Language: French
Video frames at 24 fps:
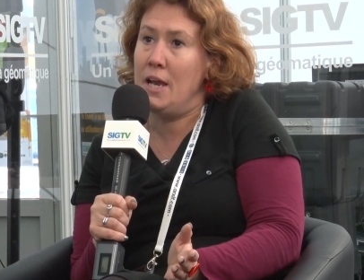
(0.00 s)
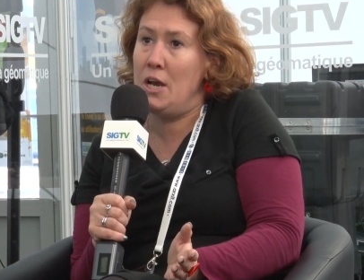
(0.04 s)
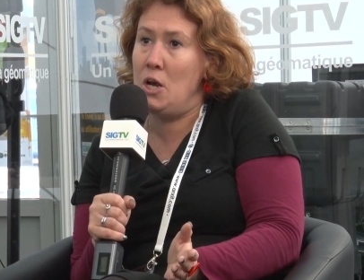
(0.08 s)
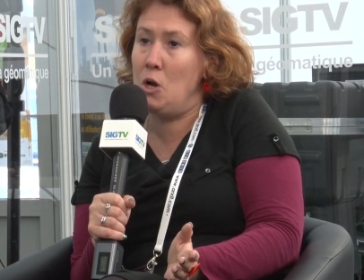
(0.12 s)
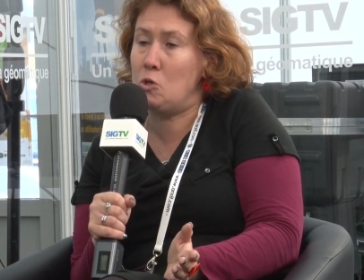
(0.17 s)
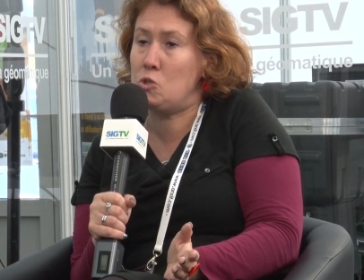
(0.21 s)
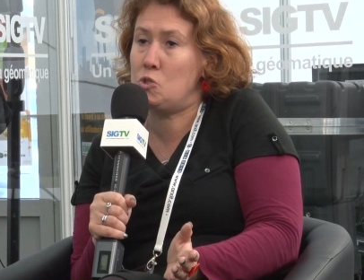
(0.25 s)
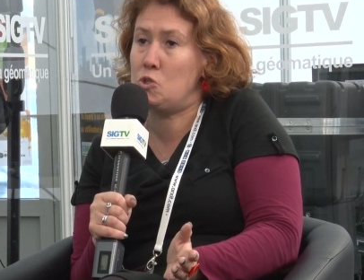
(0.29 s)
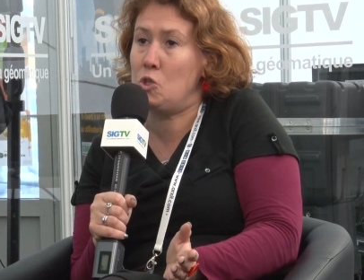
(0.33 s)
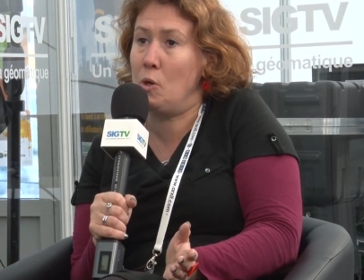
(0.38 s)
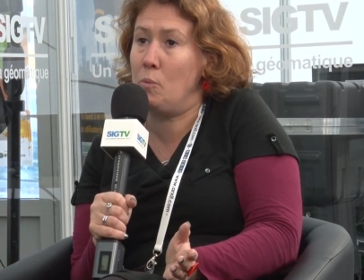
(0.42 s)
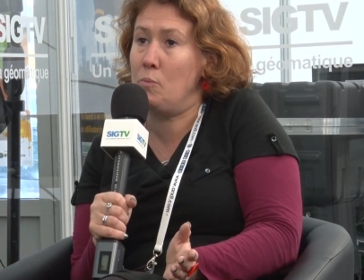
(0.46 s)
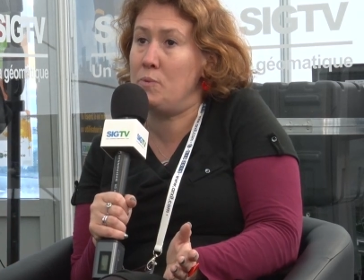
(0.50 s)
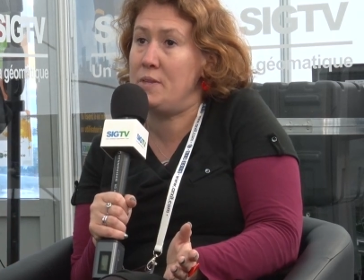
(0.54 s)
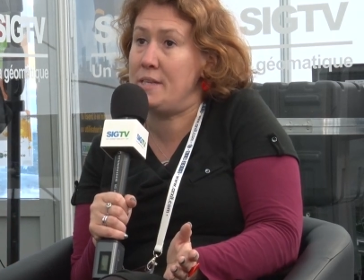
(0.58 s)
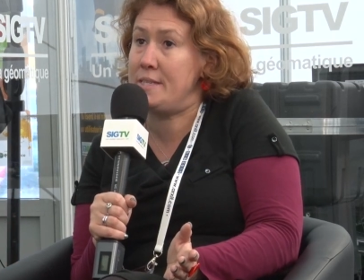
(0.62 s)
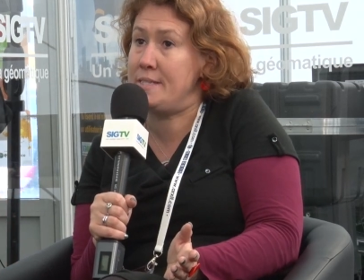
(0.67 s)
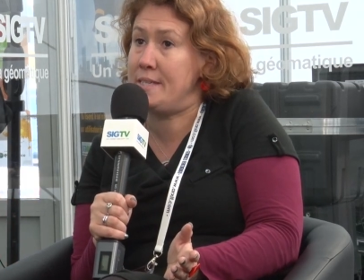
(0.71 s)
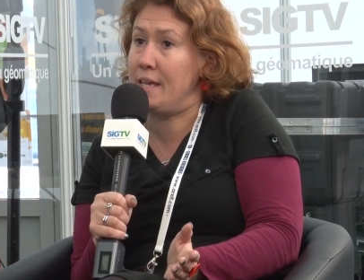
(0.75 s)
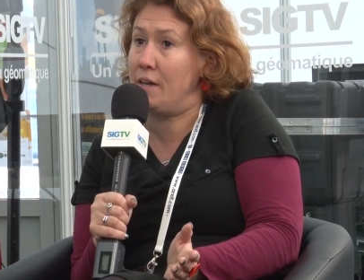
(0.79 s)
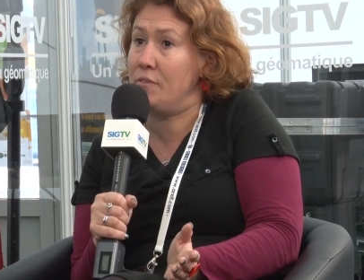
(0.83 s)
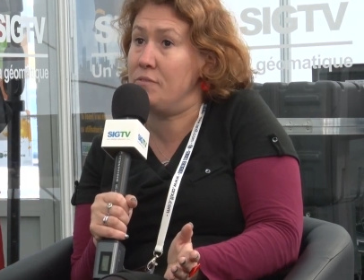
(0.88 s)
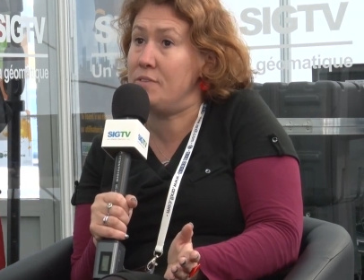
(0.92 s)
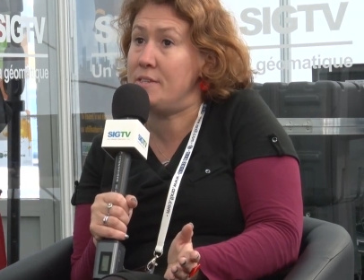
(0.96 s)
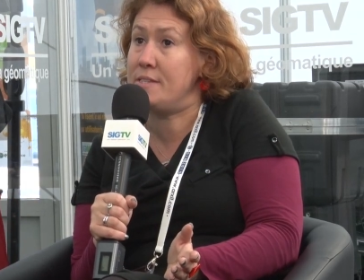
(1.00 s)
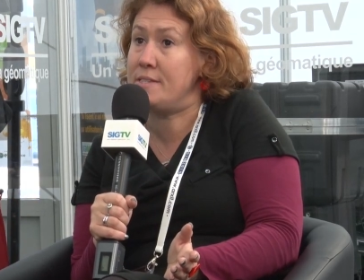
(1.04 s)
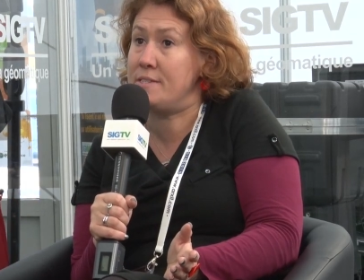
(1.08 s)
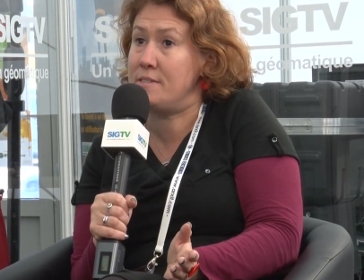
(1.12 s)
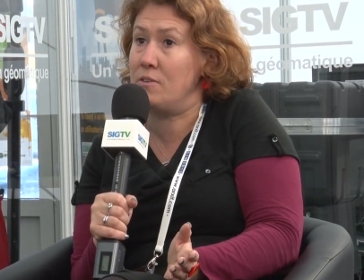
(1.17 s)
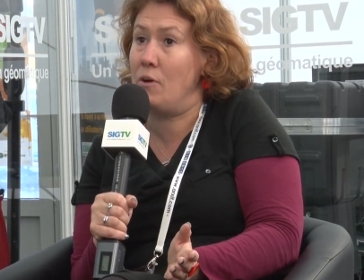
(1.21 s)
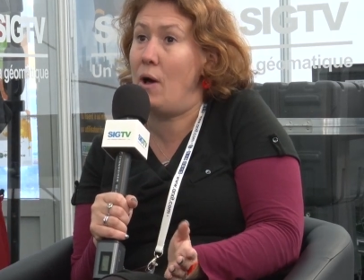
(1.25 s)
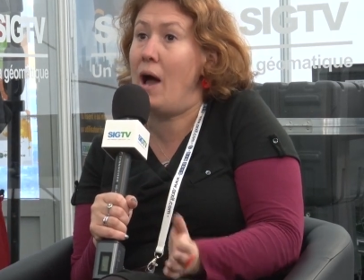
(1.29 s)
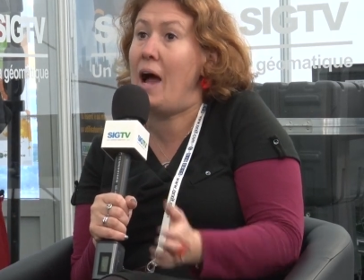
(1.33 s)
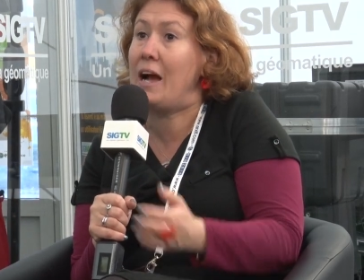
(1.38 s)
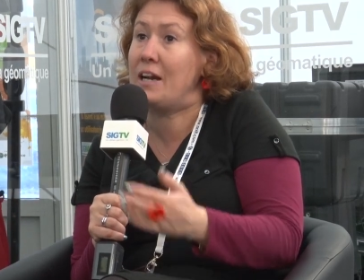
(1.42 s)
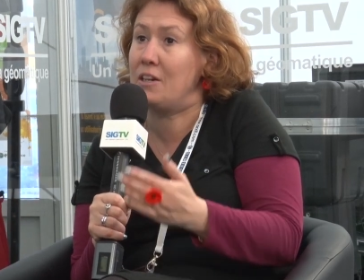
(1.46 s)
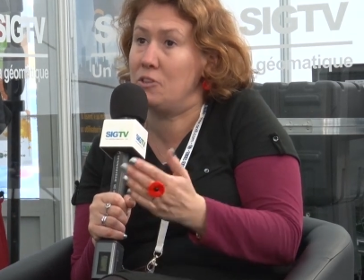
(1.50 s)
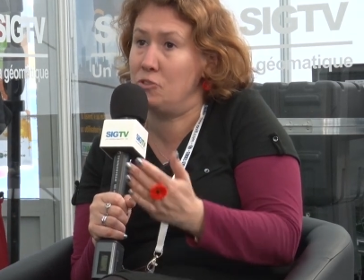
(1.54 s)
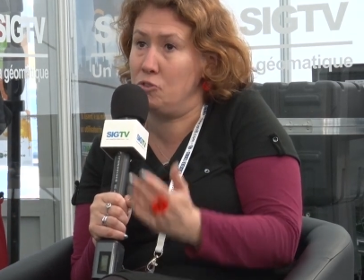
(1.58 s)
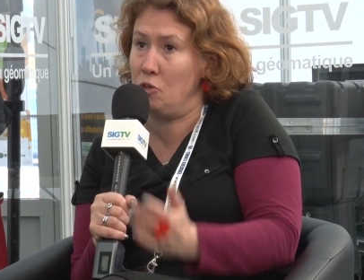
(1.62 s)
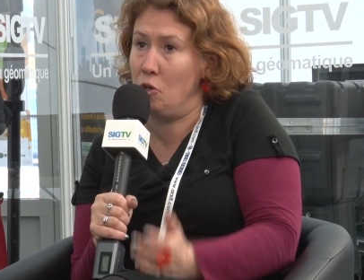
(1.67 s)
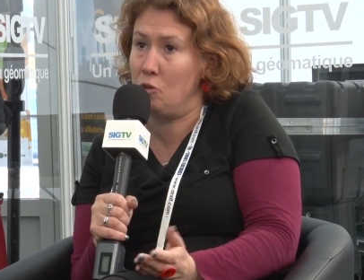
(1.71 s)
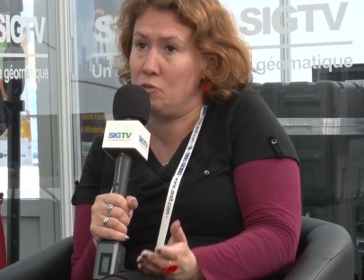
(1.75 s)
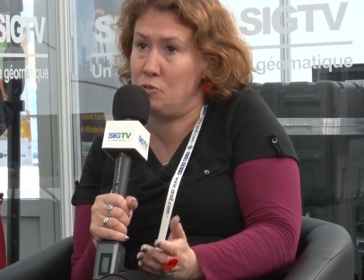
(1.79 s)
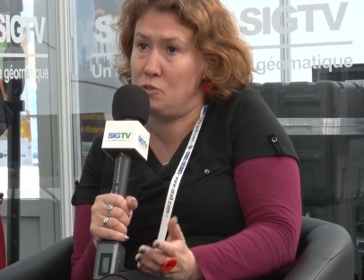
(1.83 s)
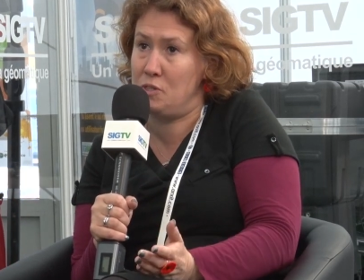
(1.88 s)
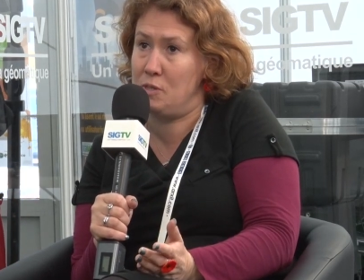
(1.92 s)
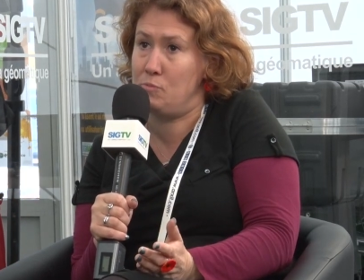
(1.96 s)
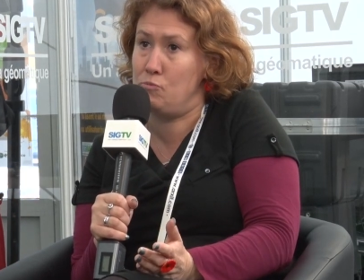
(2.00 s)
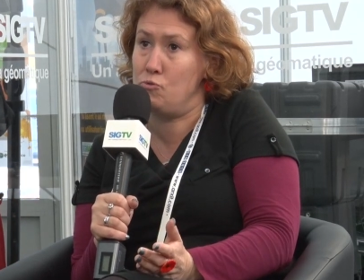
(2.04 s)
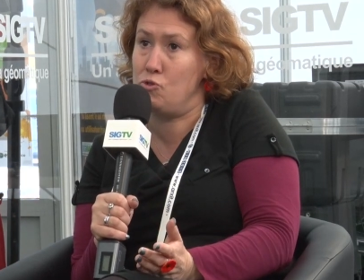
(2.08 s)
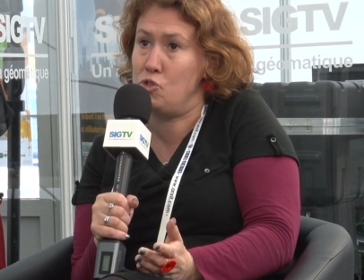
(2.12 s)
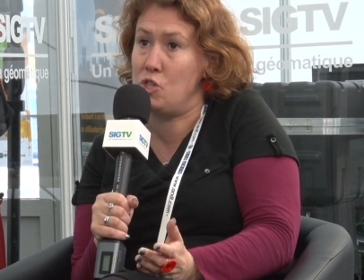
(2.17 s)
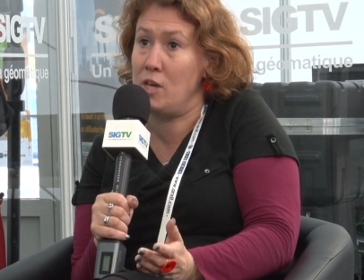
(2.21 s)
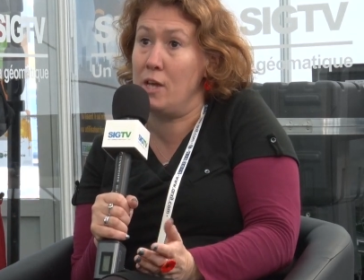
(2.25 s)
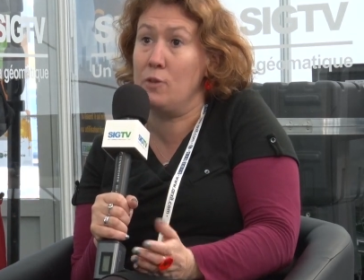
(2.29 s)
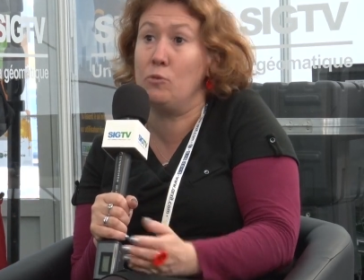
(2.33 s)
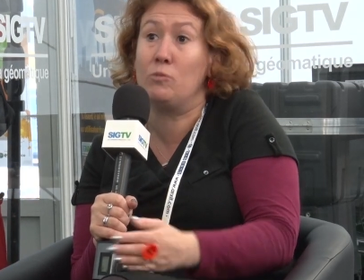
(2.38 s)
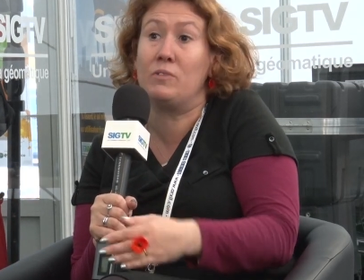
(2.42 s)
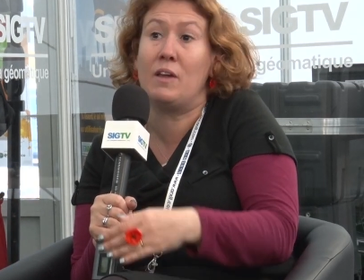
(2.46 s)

l'ensemble des services acteurs de ces budgets,